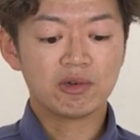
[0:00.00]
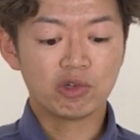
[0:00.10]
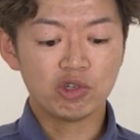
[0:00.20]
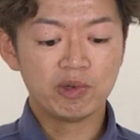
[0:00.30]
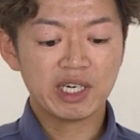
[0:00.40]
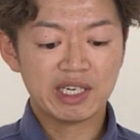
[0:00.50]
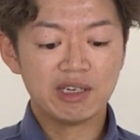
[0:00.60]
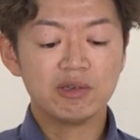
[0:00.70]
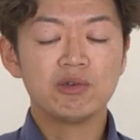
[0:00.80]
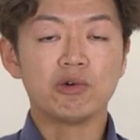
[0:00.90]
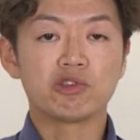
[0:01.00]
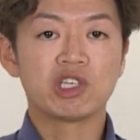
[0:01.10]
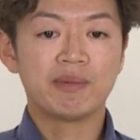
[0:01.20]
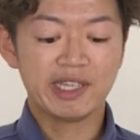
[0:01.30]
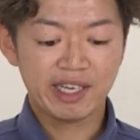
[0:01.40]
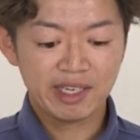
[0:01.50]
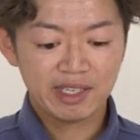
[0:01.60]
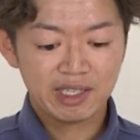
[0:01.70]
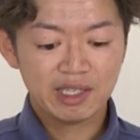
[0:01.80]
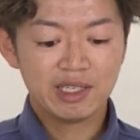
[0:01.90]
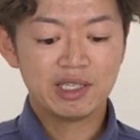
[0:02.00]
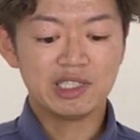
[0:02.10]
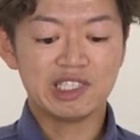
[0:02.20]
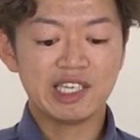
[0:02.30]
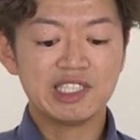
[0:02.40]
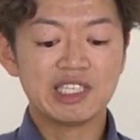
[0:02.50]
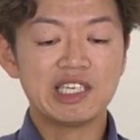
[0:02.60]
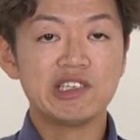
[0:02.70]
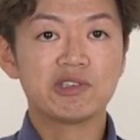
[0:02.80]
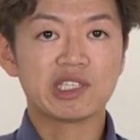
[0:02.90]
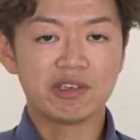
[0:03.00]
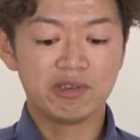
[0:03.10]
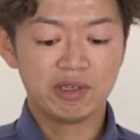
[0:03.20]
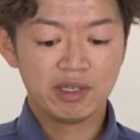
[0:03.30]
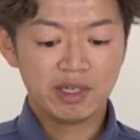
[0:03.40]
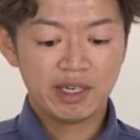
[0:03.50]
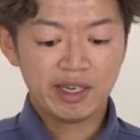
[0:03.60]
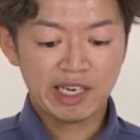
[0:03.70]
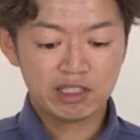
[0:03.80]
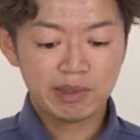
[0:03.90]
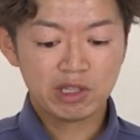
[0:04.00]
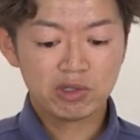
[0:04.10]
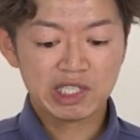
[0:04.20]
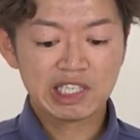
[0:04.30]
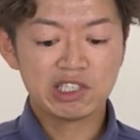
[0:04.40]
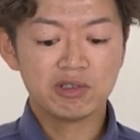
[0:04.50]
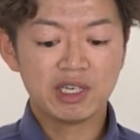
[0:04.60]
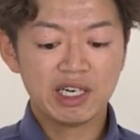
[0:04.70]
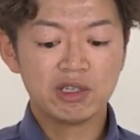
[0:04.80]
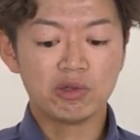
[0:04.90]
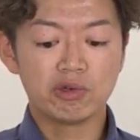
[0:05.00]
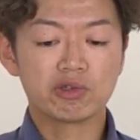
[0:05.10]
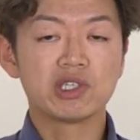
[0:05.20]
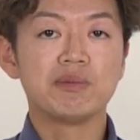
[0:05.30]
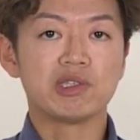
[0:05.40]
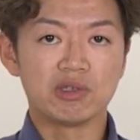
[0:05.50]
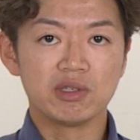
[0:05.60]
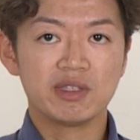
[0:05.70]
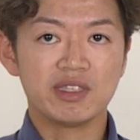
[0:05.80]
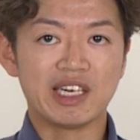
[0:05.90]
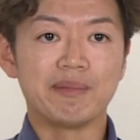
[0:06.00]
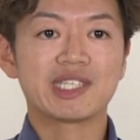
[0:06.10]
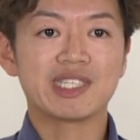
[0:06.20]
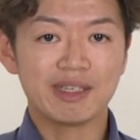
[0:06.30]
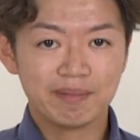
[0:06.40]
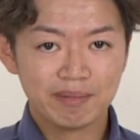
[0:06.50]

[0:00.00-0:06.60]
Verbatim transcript: 子どもから大人まで自転車利用者のヘルメット着用が努力義務となりました